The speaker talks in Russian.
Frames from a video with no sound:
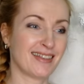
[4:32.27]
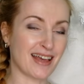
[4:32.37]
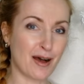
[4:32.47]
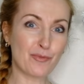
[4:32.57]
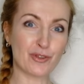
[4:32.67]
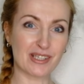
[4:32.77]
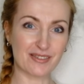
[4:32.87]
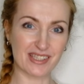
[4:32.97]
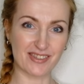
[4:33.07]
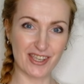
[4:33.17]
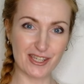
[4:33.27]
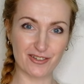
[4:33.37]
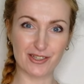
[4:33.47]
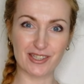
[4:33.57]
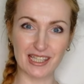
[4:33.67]
там у нас
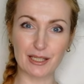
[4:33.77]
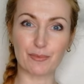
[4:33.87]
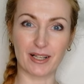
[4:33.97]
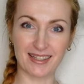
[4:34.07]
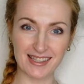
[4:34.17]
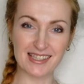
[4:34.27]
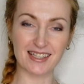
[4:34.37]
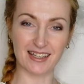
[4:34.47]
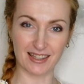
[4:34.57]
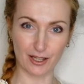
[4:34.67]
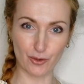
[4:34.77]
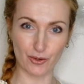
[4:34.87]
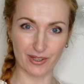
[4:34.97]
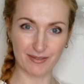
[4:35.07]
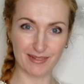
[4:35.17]
высвечивается этот дополнительный
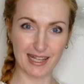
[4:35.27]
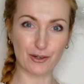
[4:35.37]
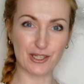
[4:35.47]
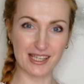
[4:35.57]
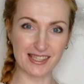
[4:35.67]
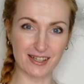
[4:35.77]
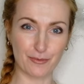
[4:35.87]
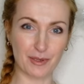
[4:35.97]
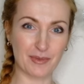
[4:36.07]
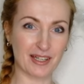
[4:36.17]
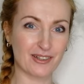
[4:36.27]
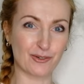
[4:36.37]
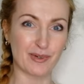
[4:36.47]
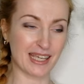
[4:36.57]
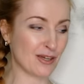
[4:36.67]
каталог для участников
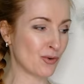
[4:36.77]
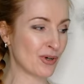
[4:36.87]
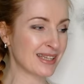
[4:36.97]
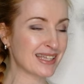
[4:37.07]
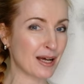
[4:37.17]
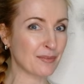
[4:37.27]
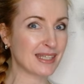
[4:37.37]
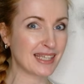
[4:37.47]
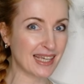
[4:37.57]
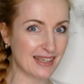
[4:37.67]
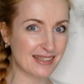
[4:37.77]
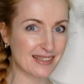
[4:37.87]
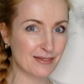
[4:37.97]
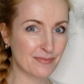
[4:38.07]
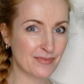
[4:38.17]
премьер-клуба и он там
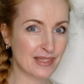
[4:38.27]
есть